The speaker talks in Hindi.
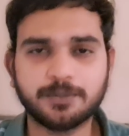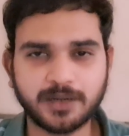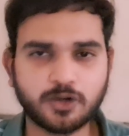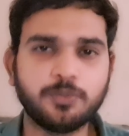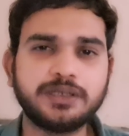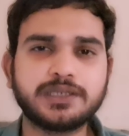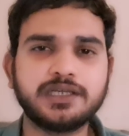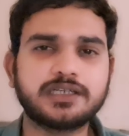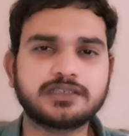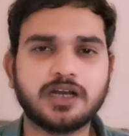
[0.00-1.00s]
बखूबी
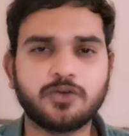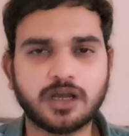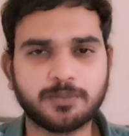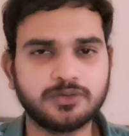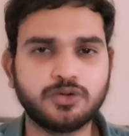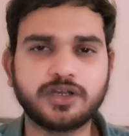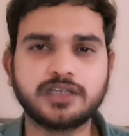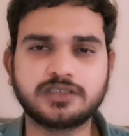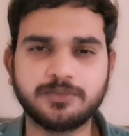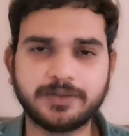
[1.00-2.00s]
तरीके से अनुराग भदौरिया
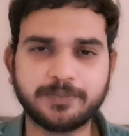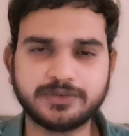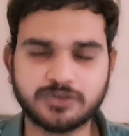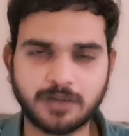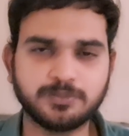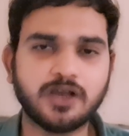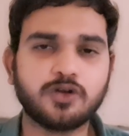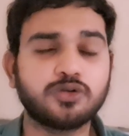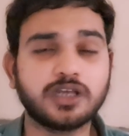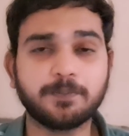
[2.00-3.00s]
के इस डिबेट में जवाब दिया
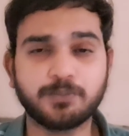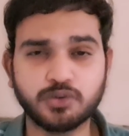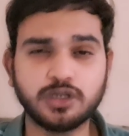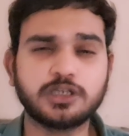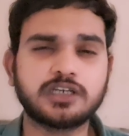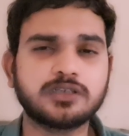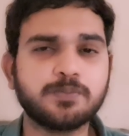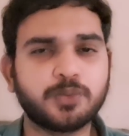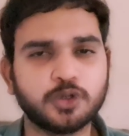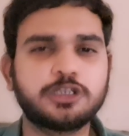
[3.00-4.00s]
और उनकी पूरी तरह से
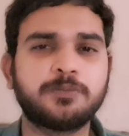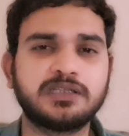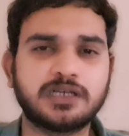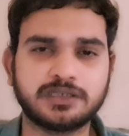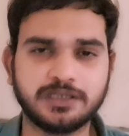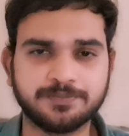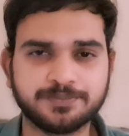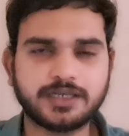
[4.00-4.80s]
बोलते बंद कर दी